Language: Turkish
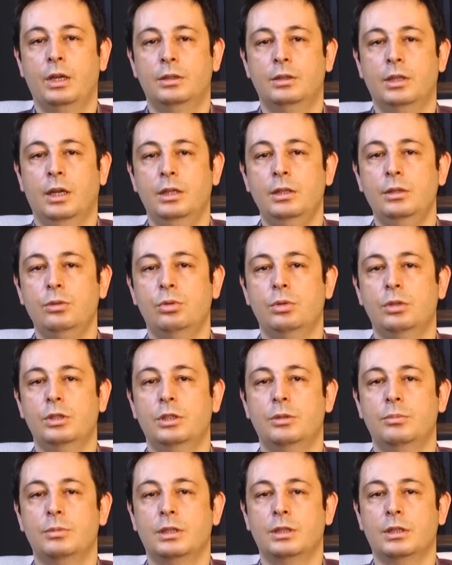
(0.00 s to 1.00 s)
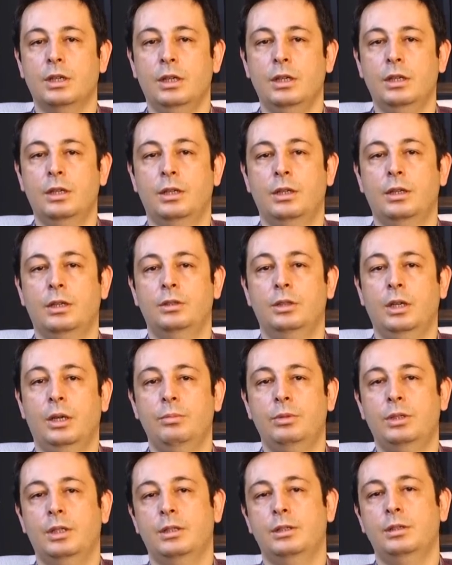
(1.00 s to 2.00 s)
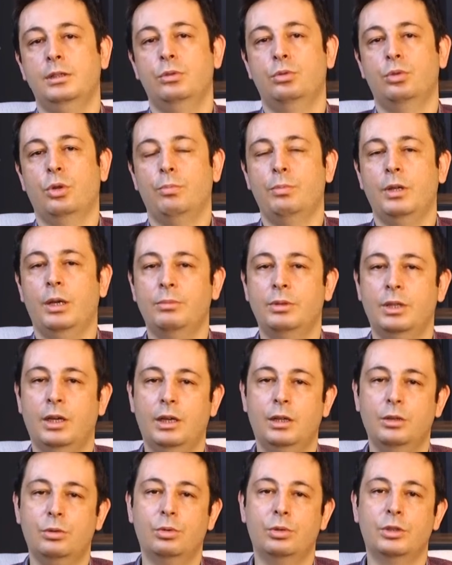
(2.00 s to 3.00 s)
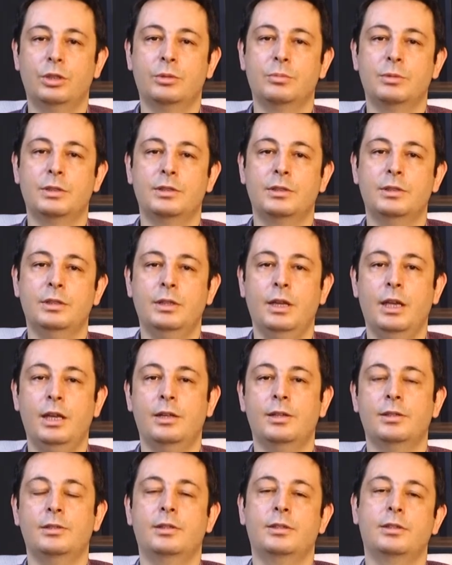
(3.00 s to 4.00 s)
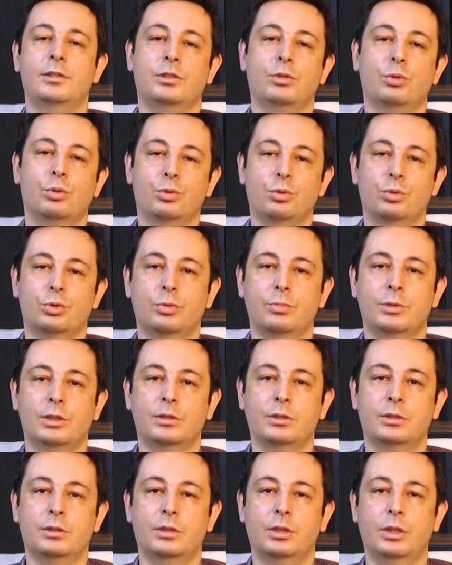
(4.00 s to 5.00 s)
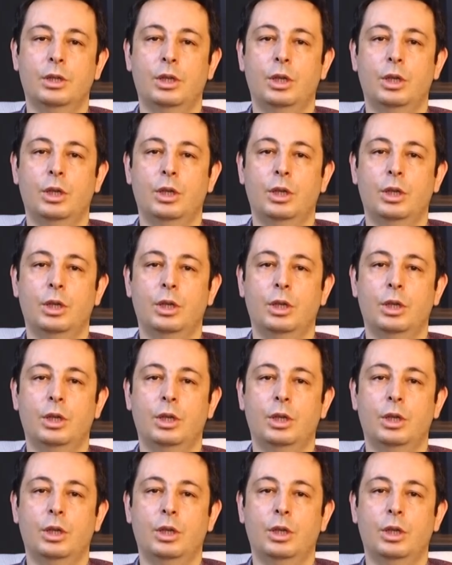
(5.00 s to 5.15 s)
Tahıl kullanımında Tam tahıl, toplam tahıl kullanımınızın en az yarısını oluşturmalıdır.